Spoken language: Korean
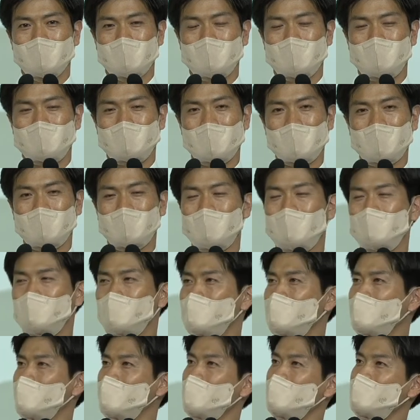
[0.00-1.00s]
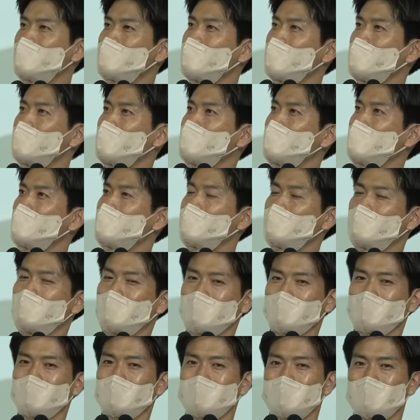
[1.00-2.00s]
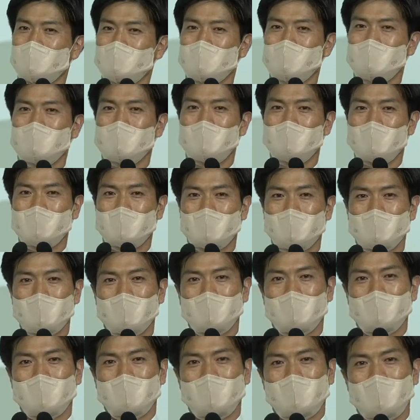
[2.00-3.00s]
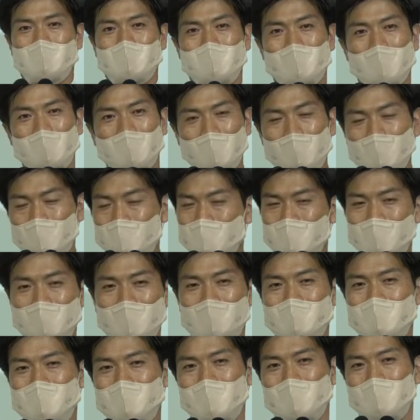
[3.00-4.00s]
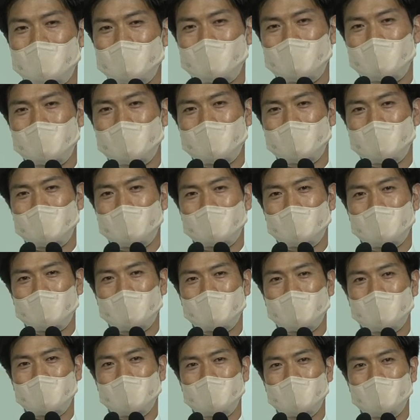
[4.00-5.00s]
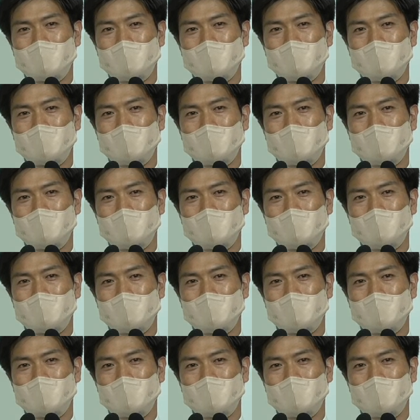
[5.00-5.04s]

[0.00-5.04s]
착하고 선한 사람들 착하고 선한 사람들이